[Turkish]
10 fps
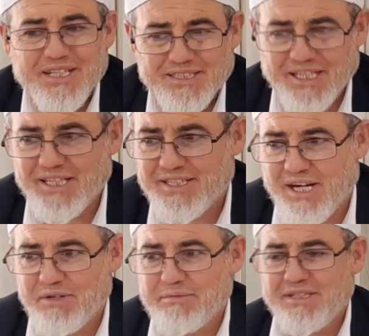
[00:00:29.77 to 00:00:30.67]
Senin
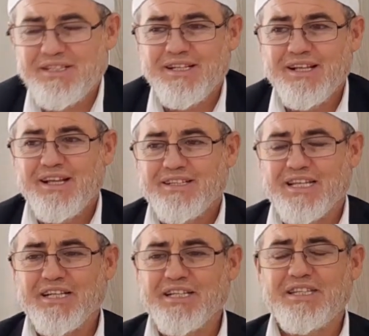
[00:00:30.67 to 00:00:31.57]
kavmin
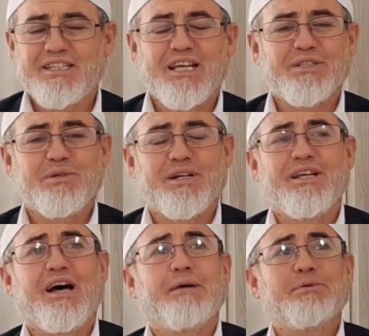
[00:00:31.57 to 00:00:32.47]
sen gittikten sonra
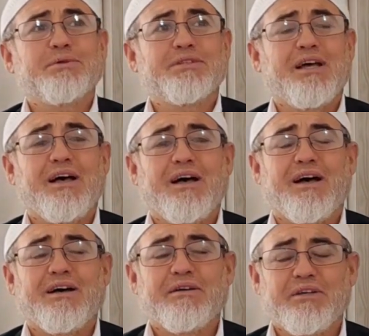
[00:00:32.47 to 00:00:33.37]
ya
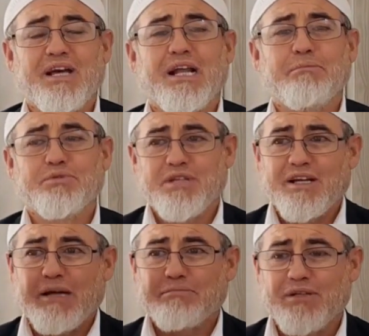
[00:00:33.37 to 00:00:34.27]
Musa gene
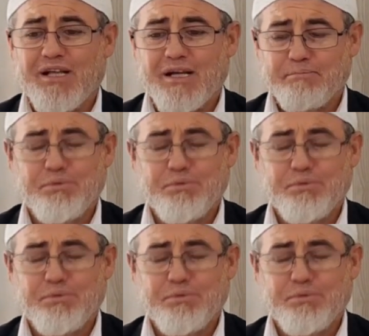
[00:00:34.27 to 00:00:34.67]
buzak yaptılar,